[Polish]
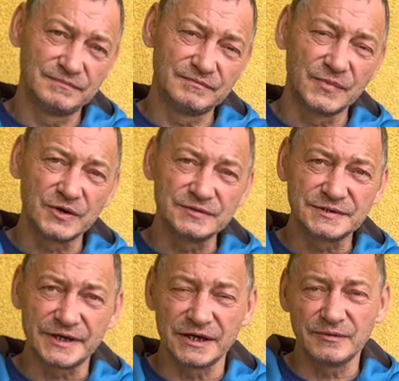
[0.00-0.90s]
Moim
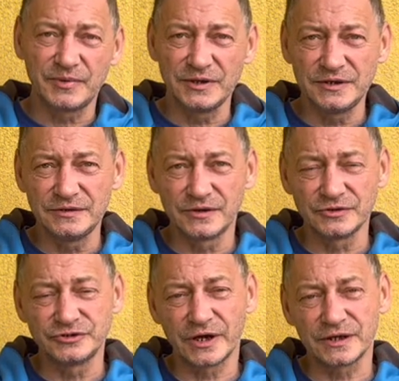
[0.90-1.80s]
zdaniem powinni
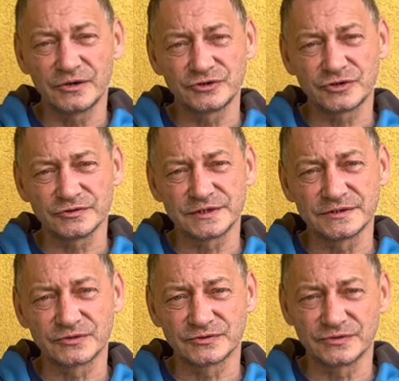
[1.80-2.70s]
dojść do jakiegoś
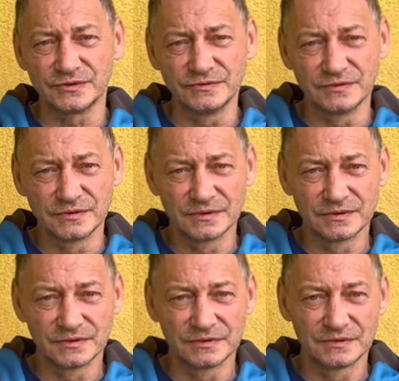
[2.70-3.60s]
konsensusu,
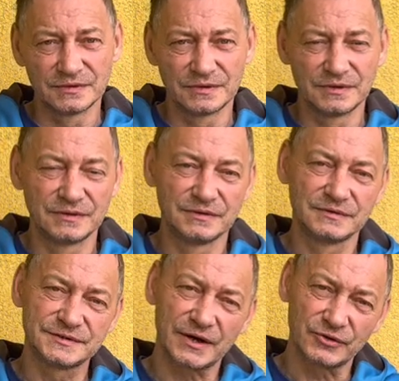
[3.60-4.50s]

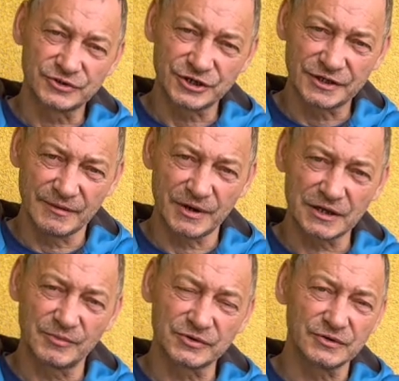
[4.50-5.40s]
zakończyć
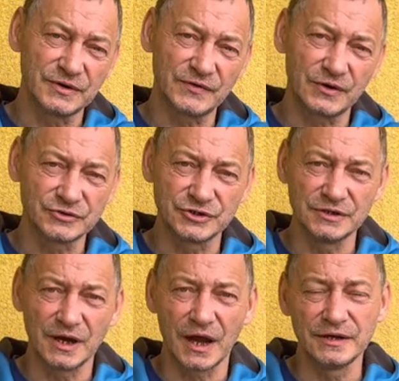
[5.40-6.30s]
temat, bo to nie
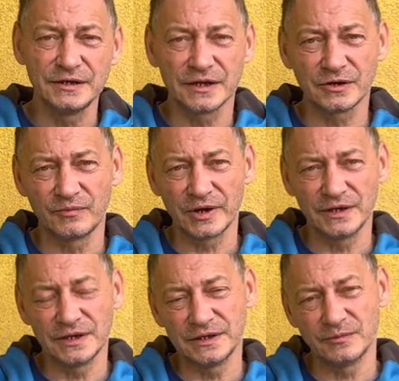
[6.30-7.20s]
wychodzi ani na dobre
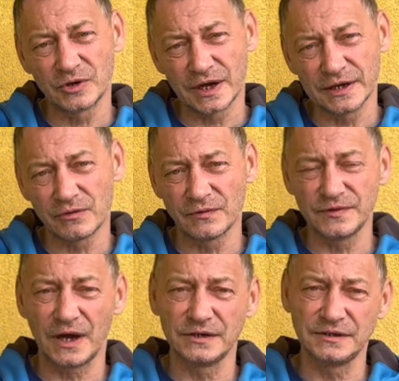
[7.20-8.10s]
jednemu
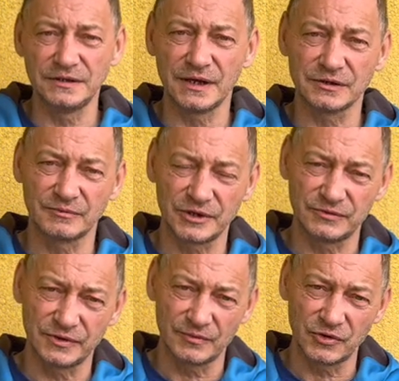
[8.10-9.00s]
kanałowi, ani na dobre
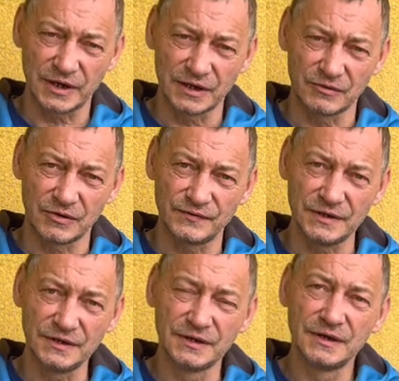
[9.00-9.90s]
drugiemu kanałowi.